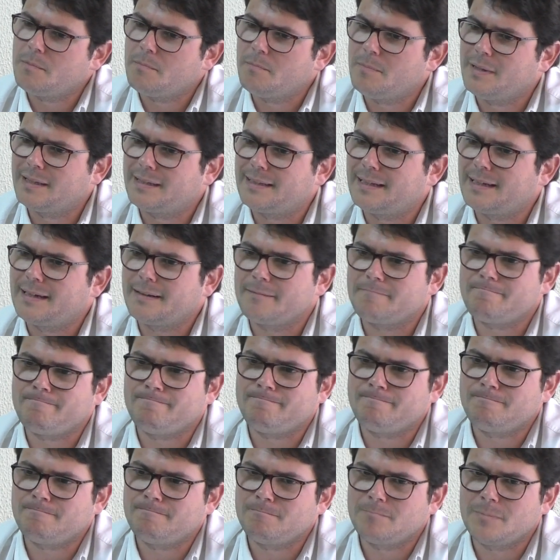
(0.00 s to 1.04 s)
Meter
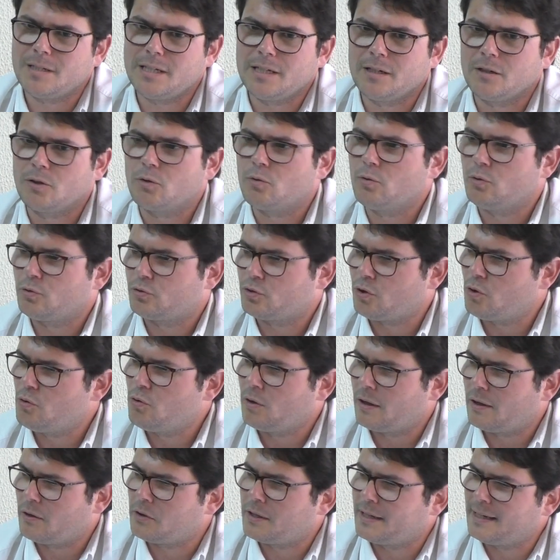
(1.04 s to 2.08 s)
mm, incluso
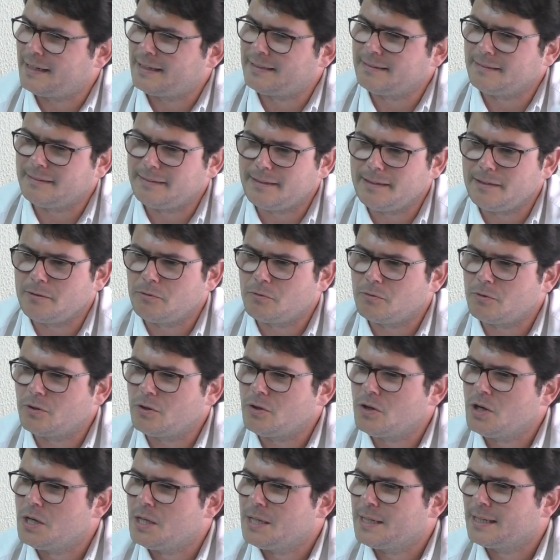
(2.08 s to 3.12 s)
jugadores antiguos
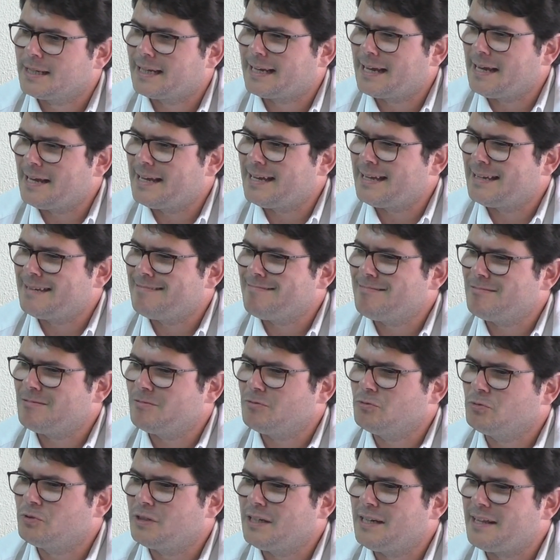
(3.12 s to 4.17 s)
que
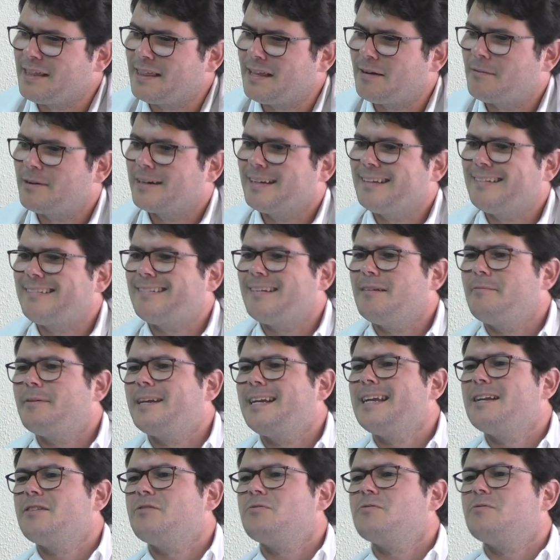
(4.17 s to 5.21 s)
utilizaban ese
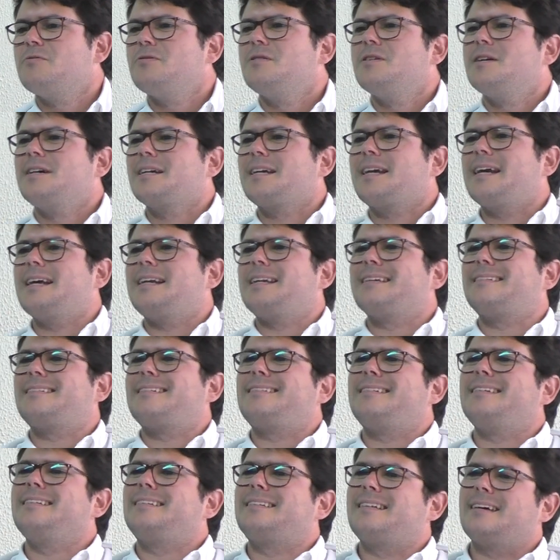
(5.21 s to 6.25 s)
veneno que
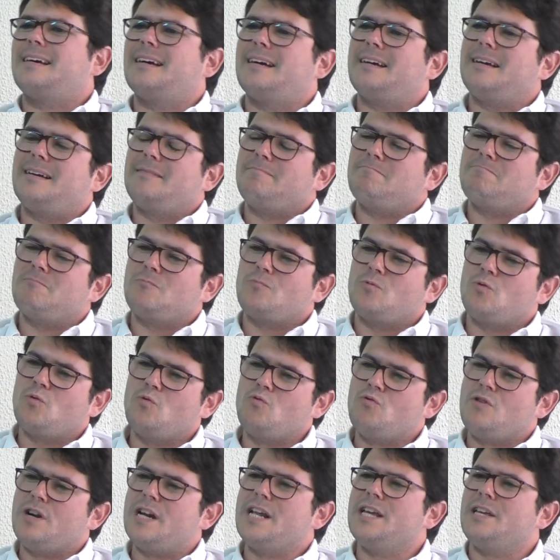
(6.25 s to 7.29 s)
necesita
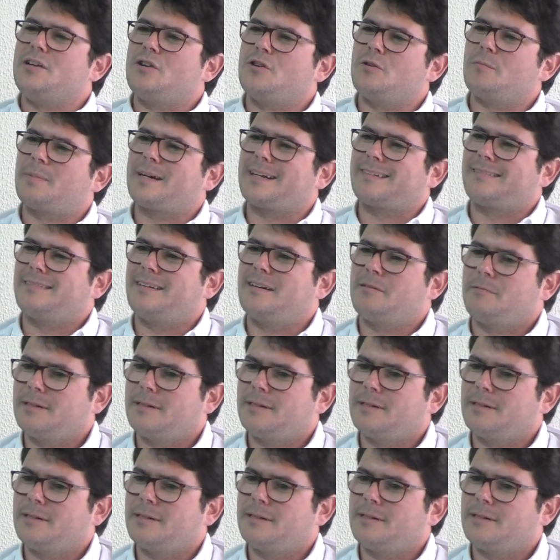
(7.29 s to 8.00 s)
un niño para ser